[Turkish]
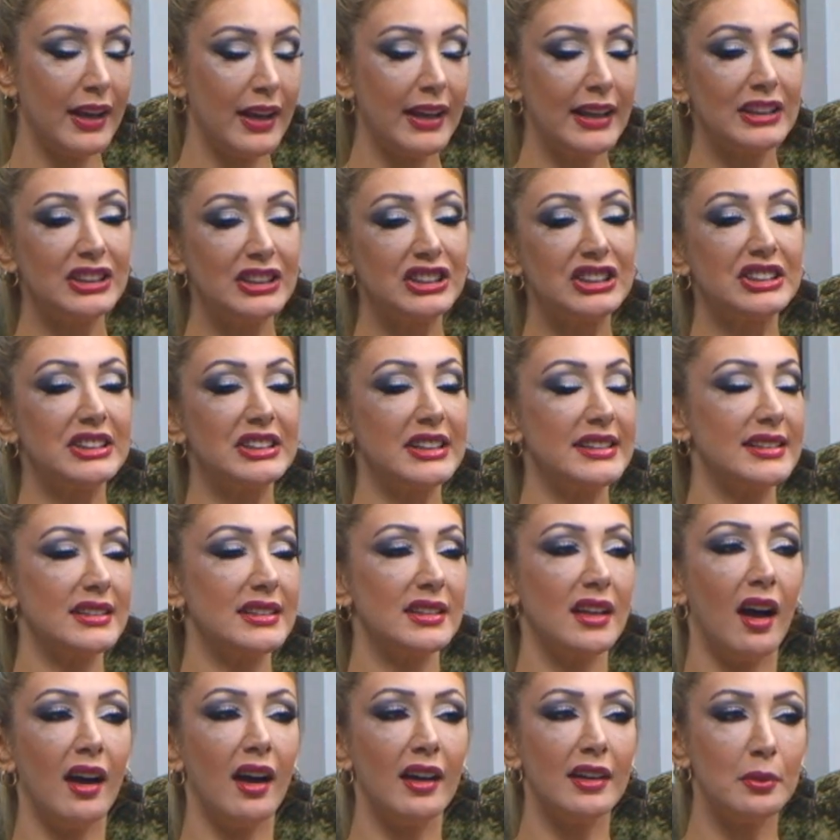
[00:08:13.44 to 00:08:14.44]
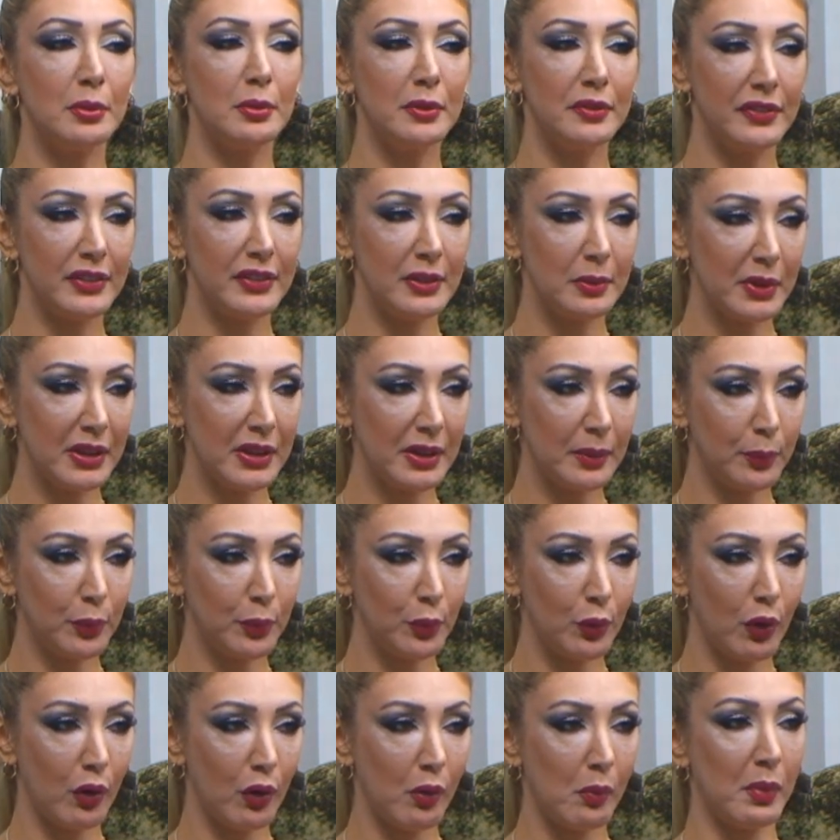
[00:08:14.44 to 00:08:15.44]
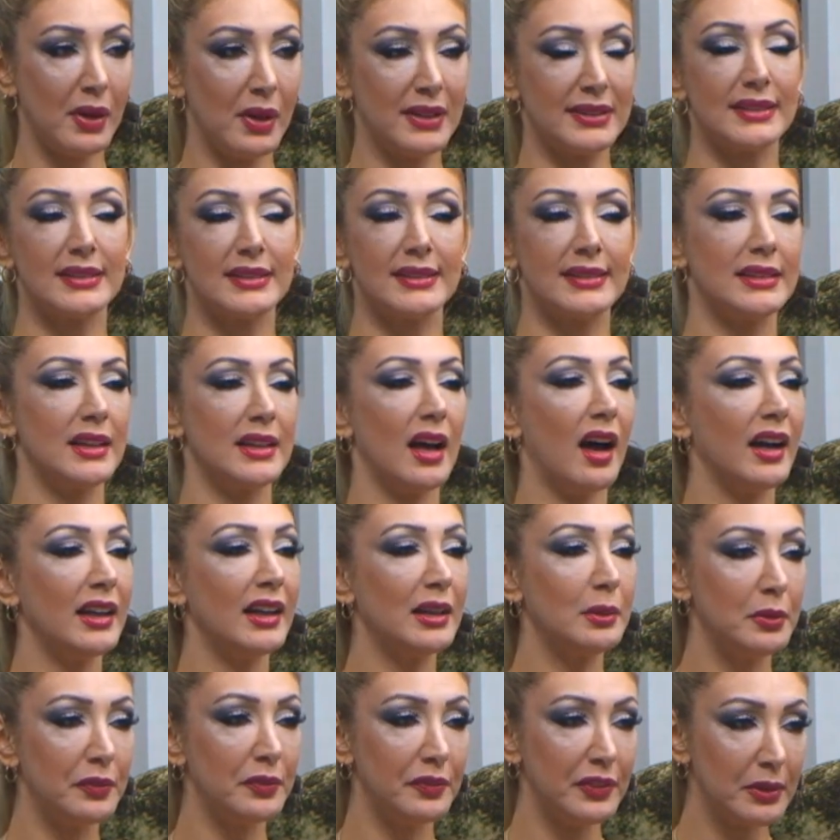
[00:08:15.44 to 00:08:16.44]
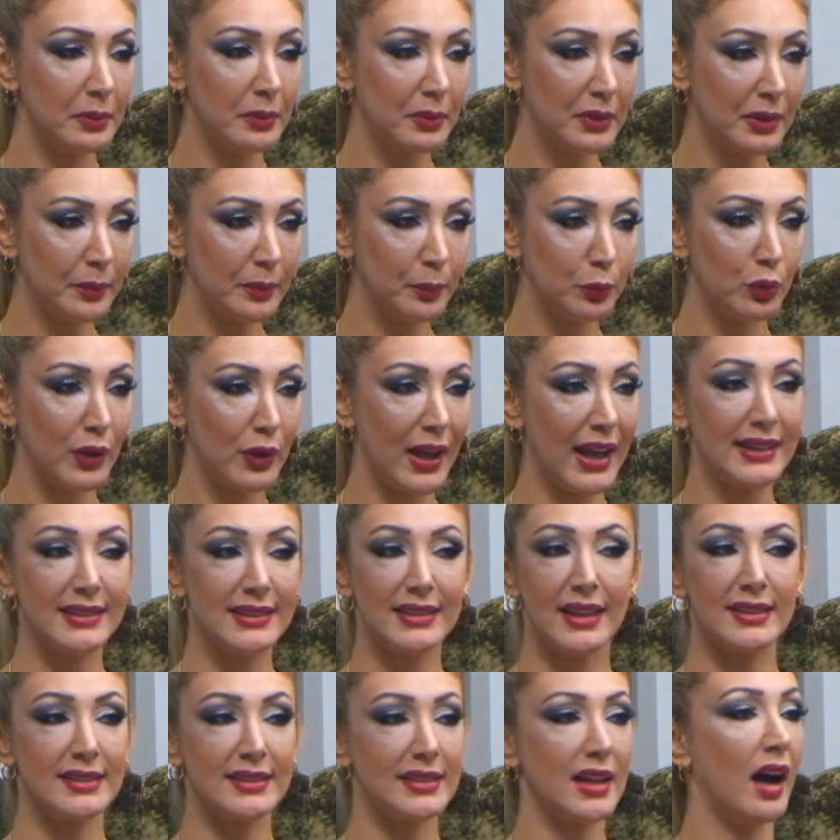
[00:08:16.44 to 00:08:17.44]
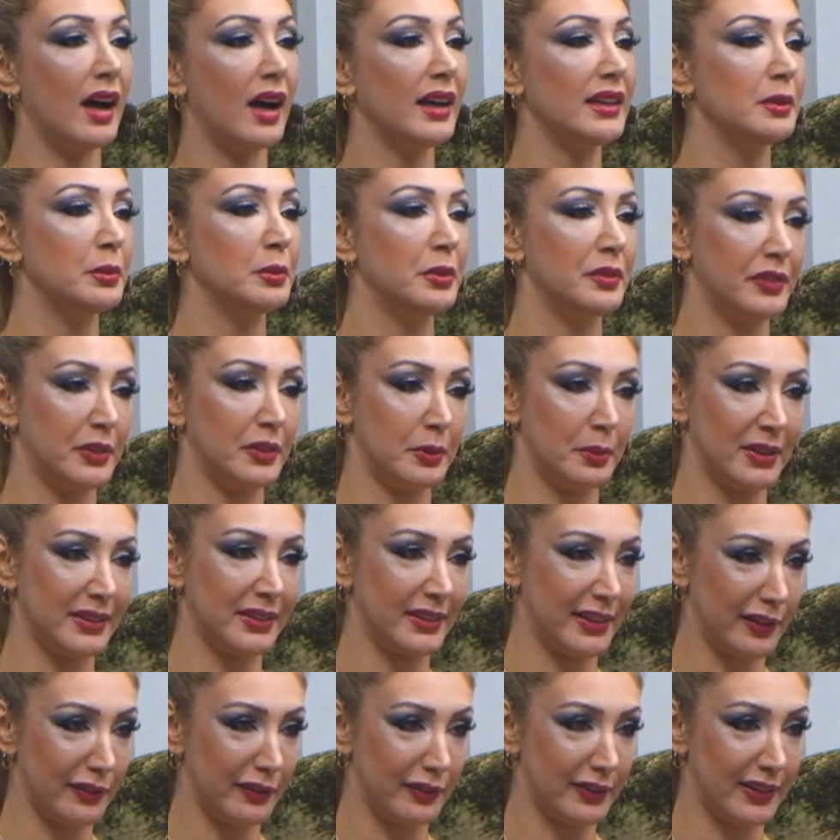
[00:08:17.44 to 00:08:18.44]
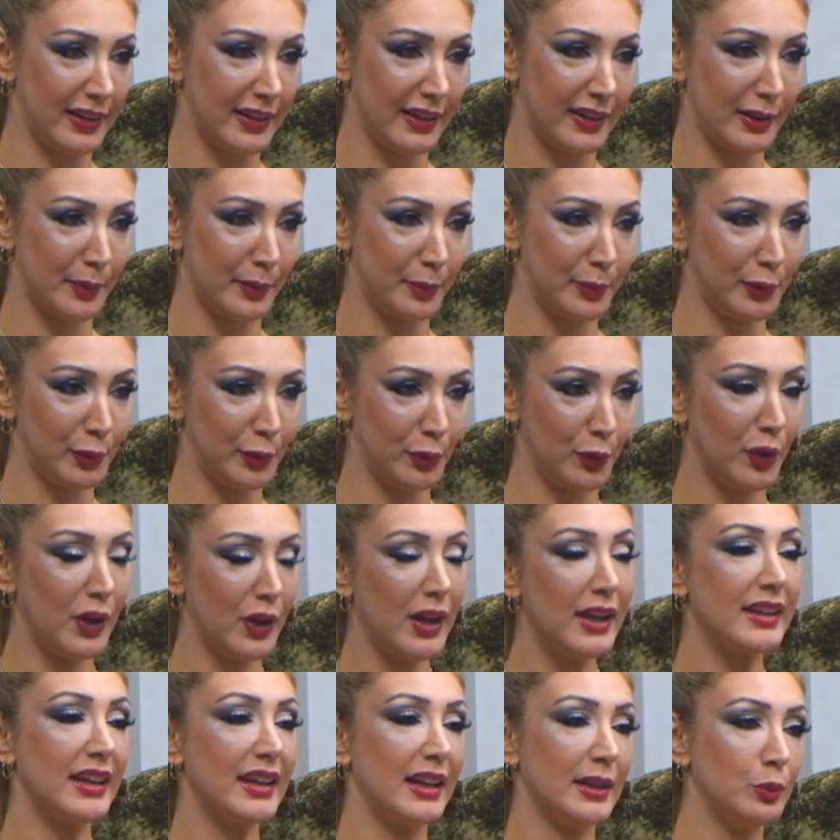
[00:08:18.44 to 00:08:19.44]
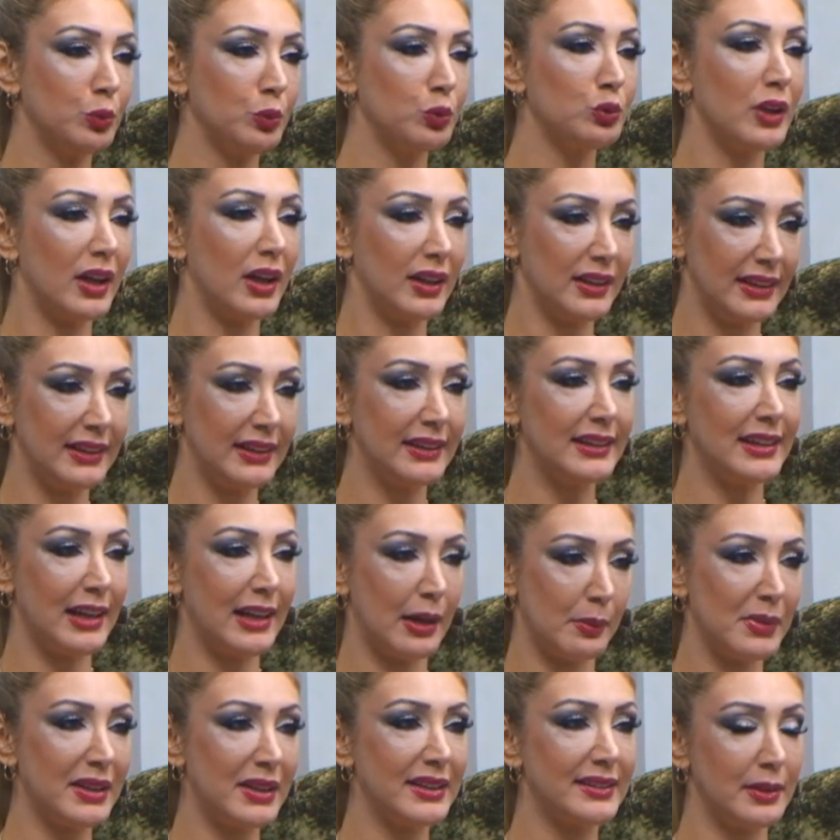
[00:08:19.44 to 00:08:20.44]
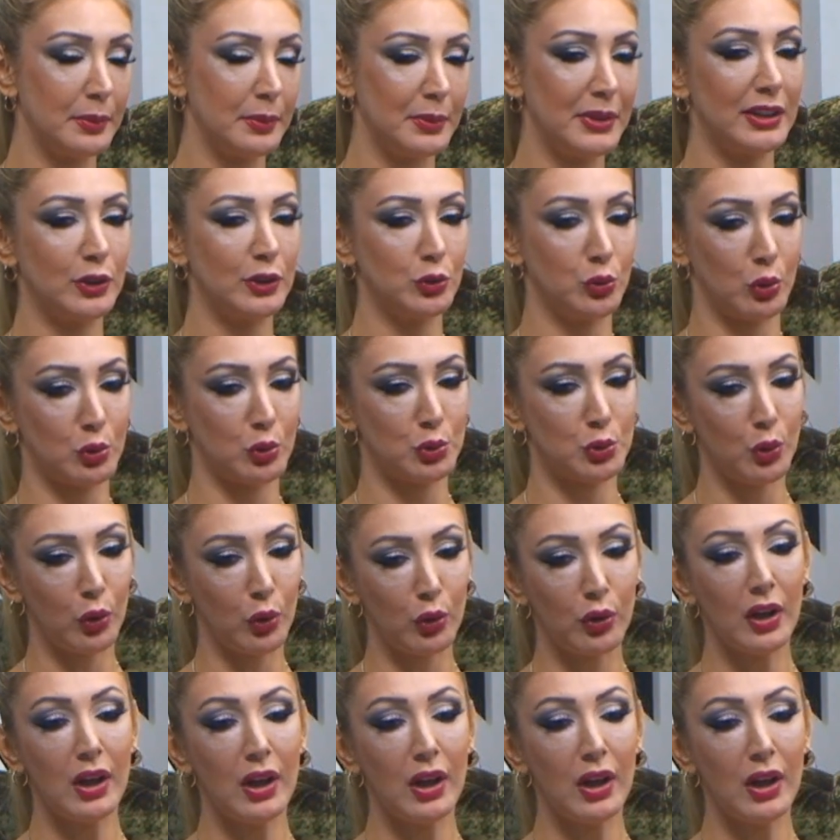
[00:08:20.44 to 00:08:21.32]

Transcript: Şişesini ayrı bir firma yapıyor, baskısını ayrı bir firma yapıyor, esans ayrı bir firma tarafından yapılıyor. Yani bunlarla ilgilenmek tabii ki çok zor.